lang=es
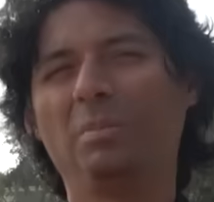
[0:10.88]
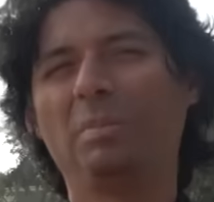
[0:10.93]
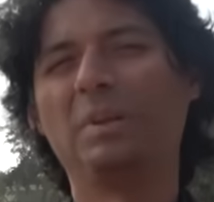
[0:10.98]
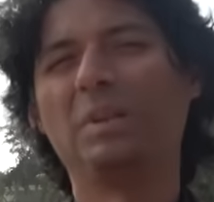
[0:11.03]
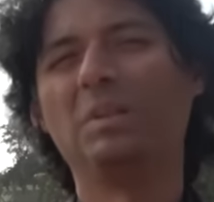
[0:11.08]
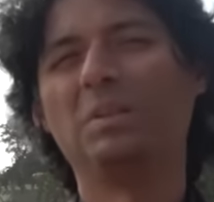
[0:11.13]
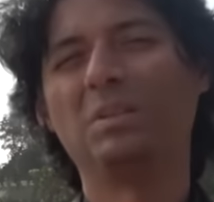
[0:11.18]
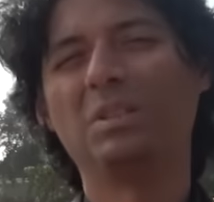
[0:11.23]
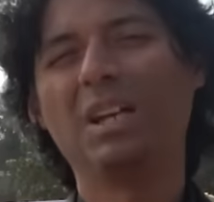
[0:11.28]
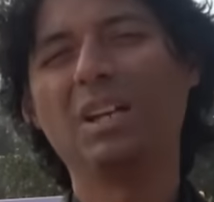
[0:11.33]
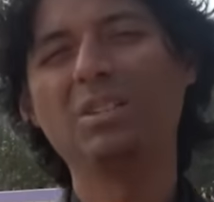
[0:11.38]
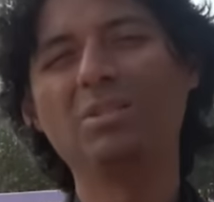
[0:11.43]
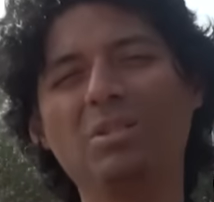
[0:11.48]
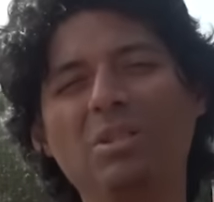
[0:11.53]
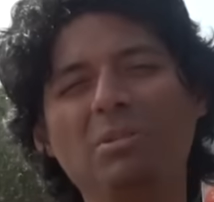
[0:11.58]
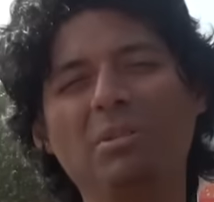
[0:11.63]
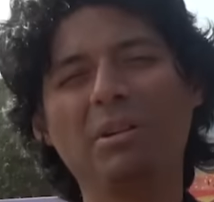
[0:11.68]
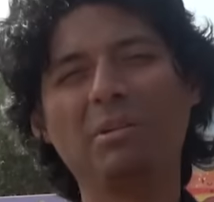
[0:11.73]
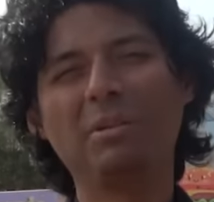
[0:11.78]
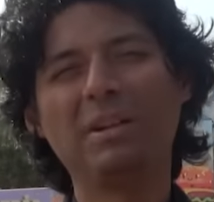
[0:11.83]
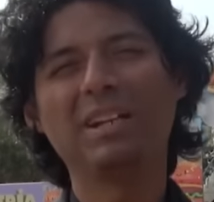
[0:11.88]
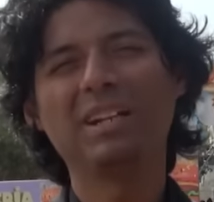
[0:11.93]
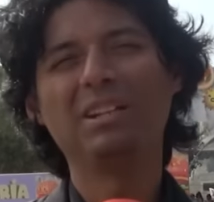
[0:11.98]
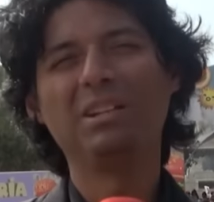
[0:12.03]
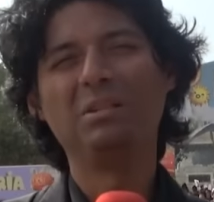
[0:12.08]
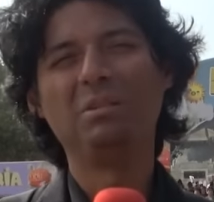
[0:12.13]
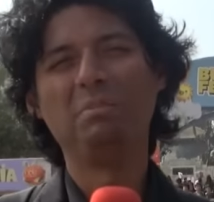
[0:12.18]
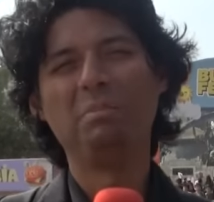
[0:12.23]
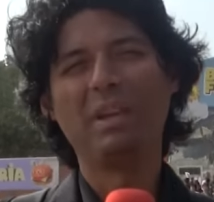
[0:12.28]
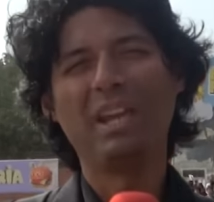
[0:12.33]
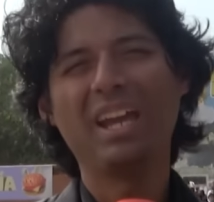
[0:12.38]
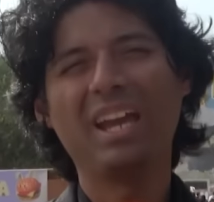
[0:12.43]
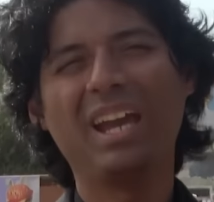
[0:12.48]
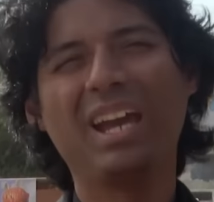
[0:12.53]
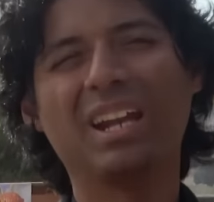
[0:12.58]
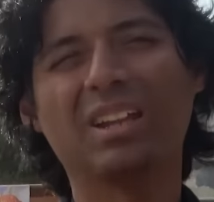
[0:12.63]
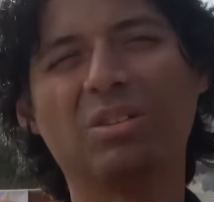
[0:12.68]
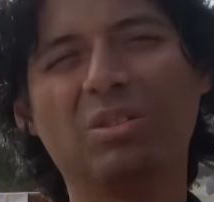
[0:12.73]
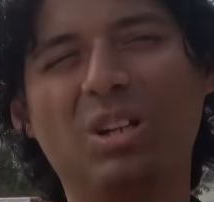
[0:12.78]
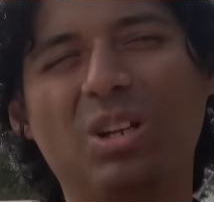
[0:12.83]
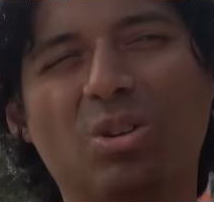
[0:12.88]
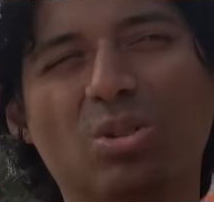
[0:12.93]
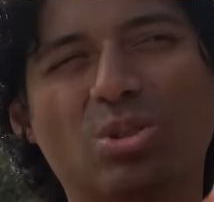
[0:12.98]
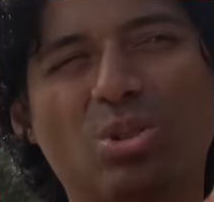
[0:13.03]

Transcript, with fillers: No, pero ya no iba a haber invierno, el